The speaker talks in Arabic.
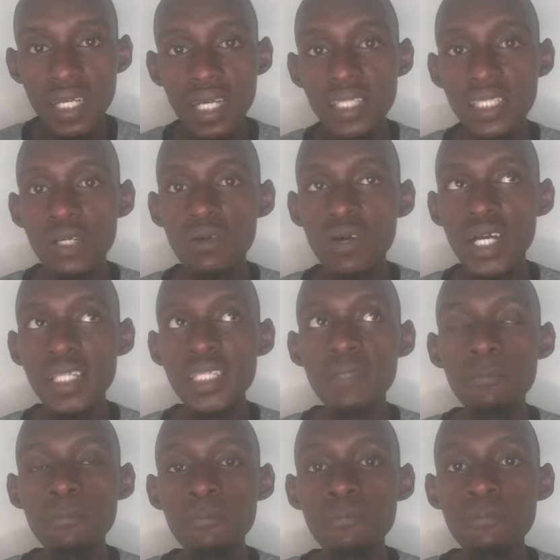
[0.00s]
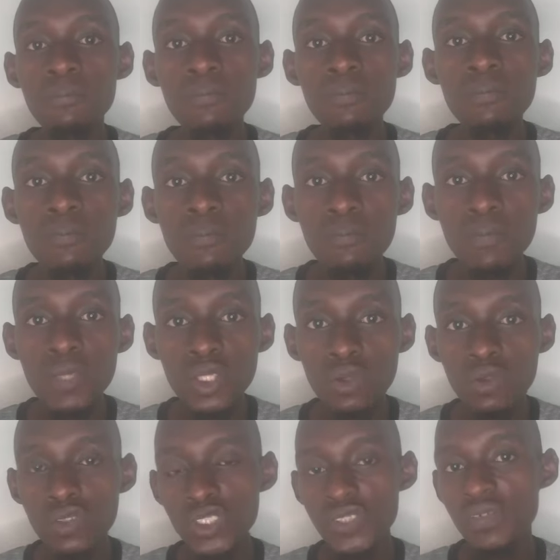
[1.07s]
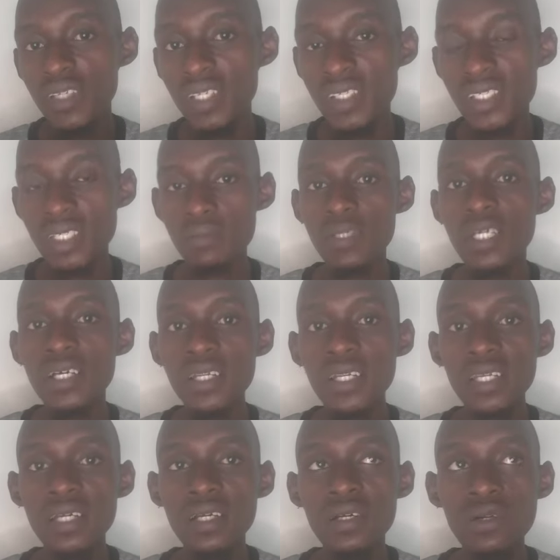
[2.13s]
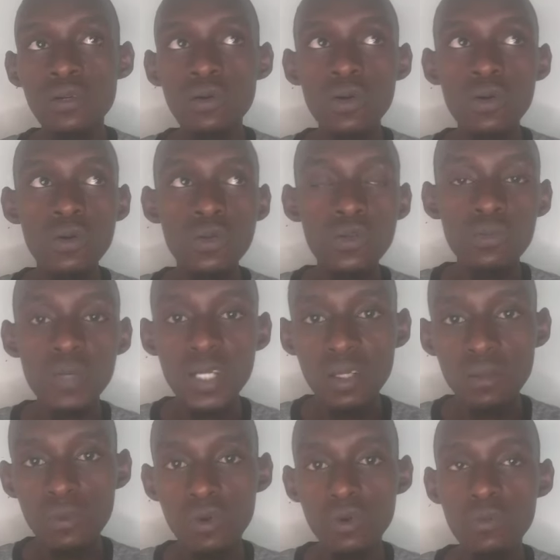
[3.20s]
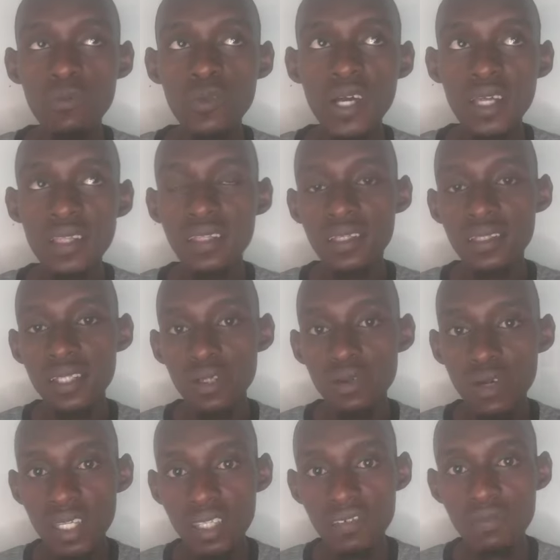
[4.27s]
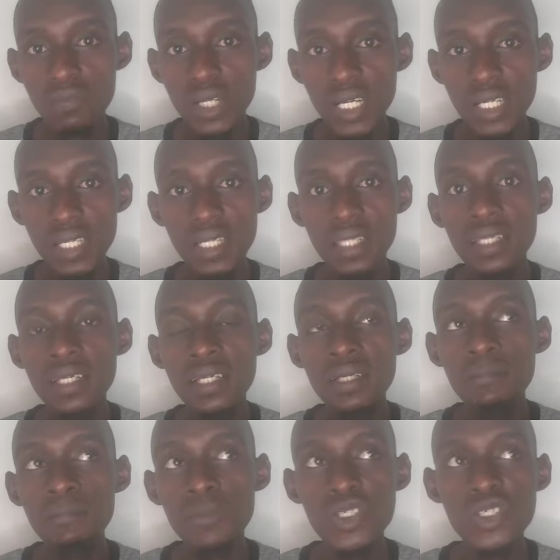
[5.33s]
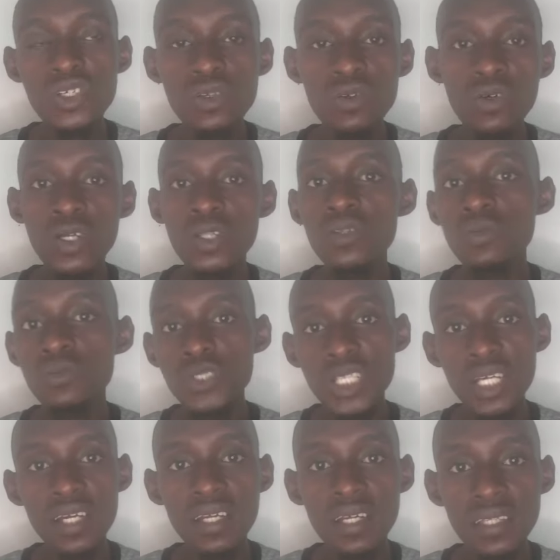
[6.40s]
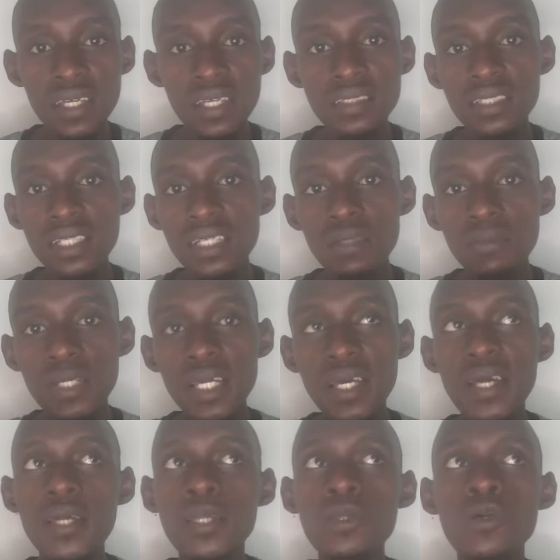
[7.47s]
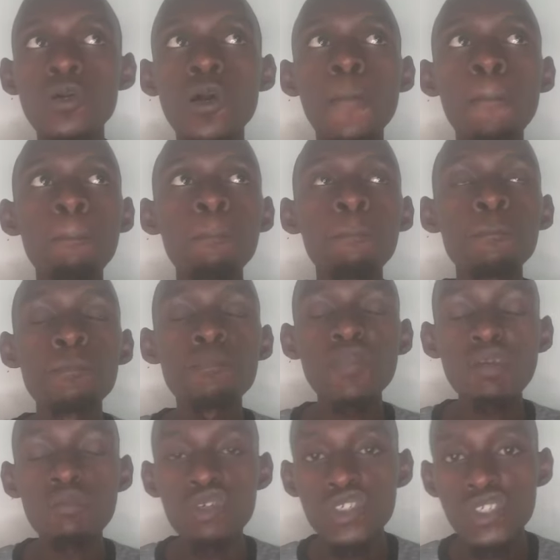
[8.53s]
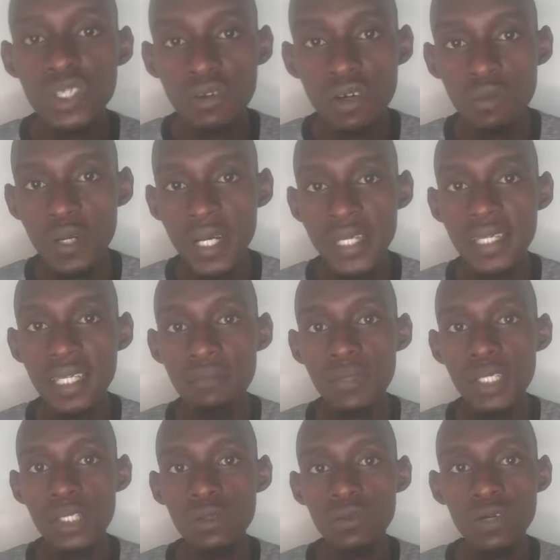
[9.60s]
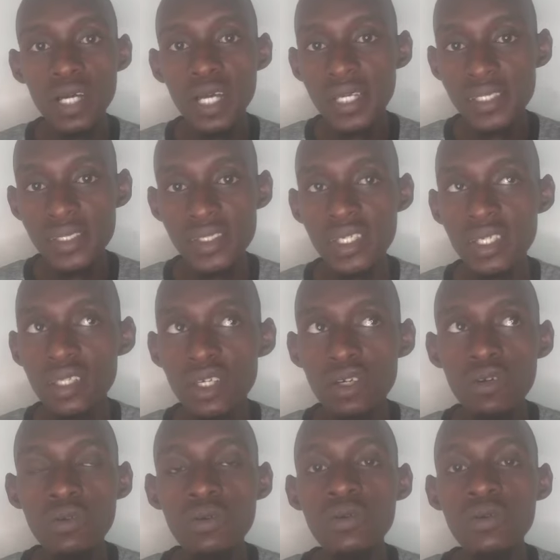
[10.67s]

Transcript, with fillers: جوانب بتخش في الاستمرارية وكل مرة يكون محدد له هدف معين بيصيروا عنده مشاركة ده يشارك بيها عنده مستوى معين من اللغة عايز يصليه له